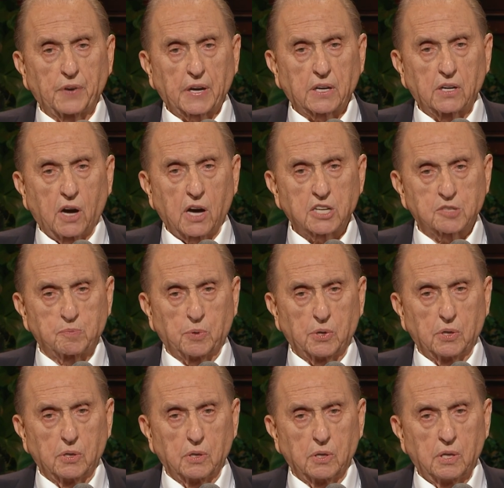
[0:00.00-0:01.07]
完美的
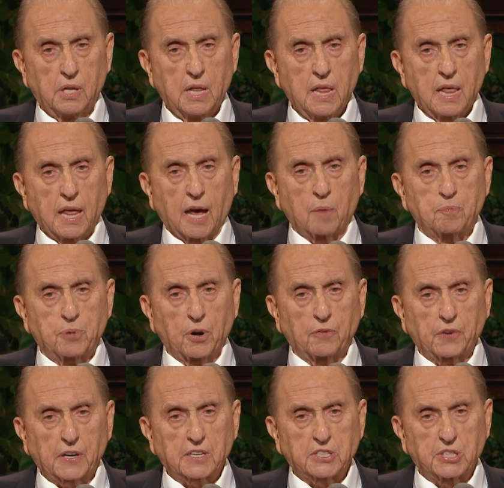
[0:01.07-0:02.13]
福音，
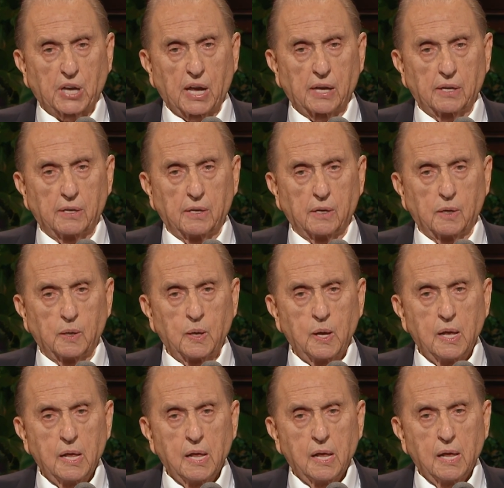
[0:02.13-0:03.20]
有完
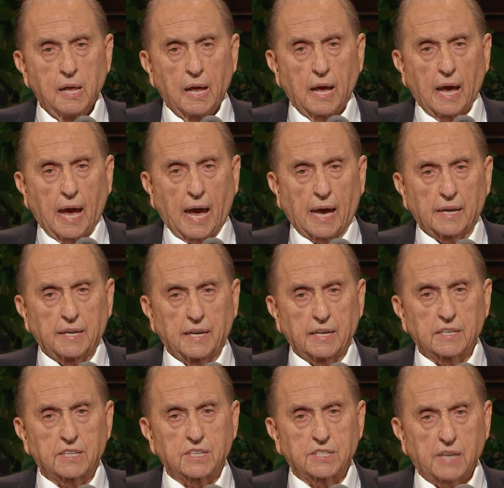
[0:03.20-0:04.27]
美的神子。”
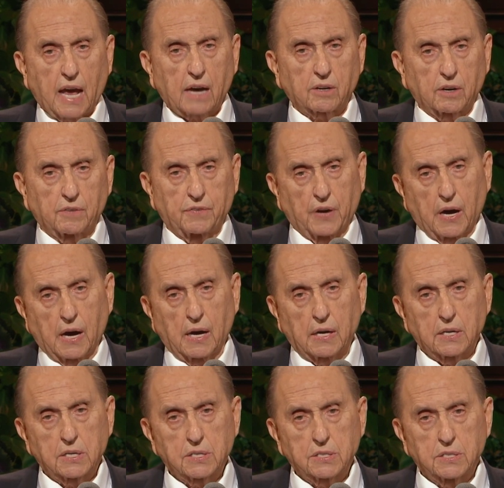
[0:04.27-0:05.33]
他为我
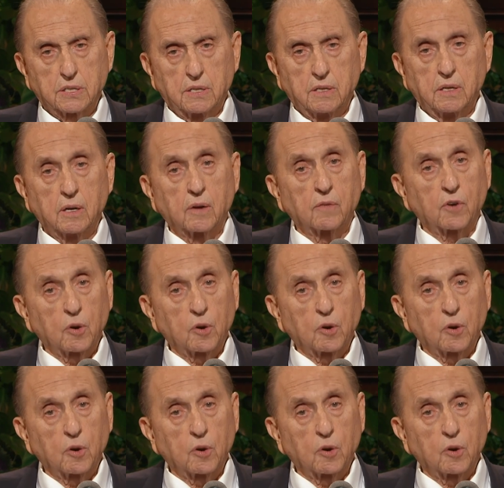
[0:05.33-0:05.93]
牺牲，